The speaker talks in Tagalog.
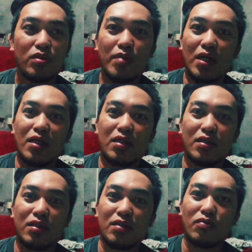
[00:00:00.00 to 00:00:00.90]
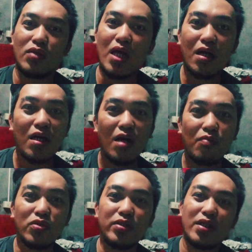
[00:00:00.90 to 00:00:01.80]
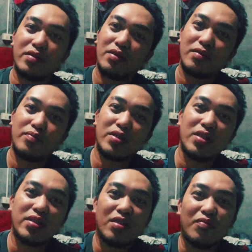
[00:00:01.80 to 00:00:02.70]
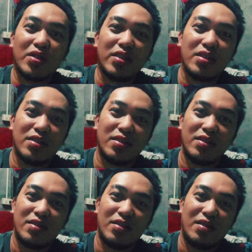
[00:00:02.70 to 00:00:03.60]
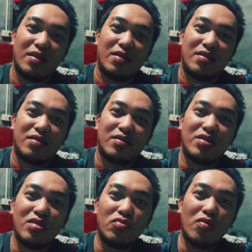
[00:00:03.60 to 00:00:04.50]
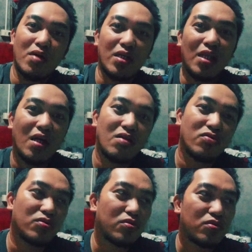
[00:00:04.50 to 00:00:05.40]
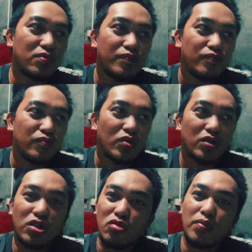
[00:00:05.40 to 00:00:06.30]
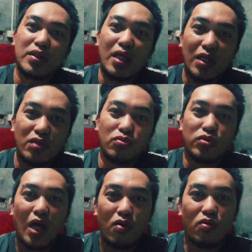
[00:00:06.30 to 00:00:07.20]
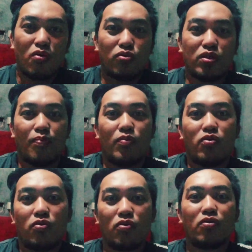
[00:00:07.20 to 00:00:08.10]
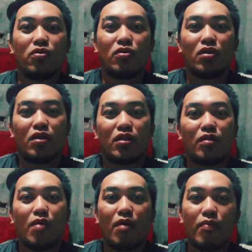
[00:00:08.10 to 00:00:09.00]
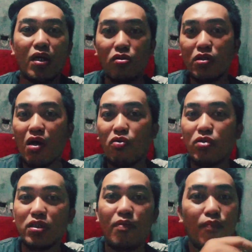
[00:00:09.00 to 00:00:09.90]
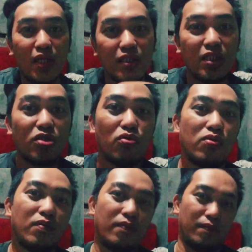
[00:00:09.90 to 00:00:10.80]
'di ba? Wala kang habol diyan. Pag na-scam ka niyan, hindi mo naman kilala o sino ba talaga yung taong kausap mo. 'Di ba? Meron nga akong isang vlog dito.